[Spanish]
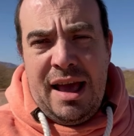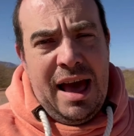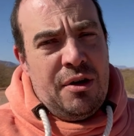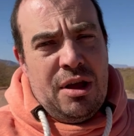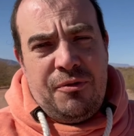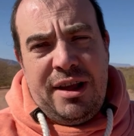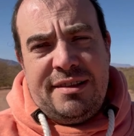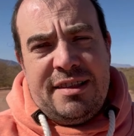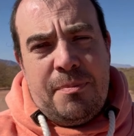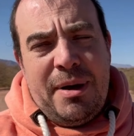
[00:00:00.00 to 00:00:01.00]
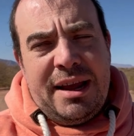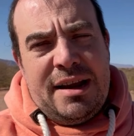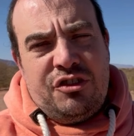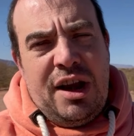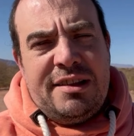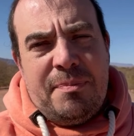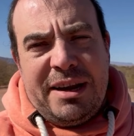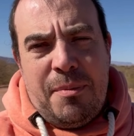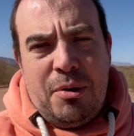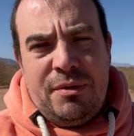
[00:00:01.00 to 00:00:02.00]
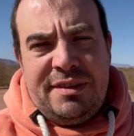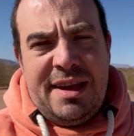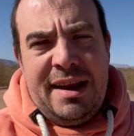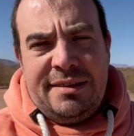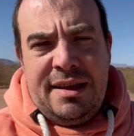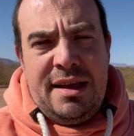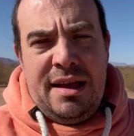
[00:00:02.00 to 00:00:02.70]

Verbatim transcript: Hay una diferencia entre parques nacionales y parques provinciales,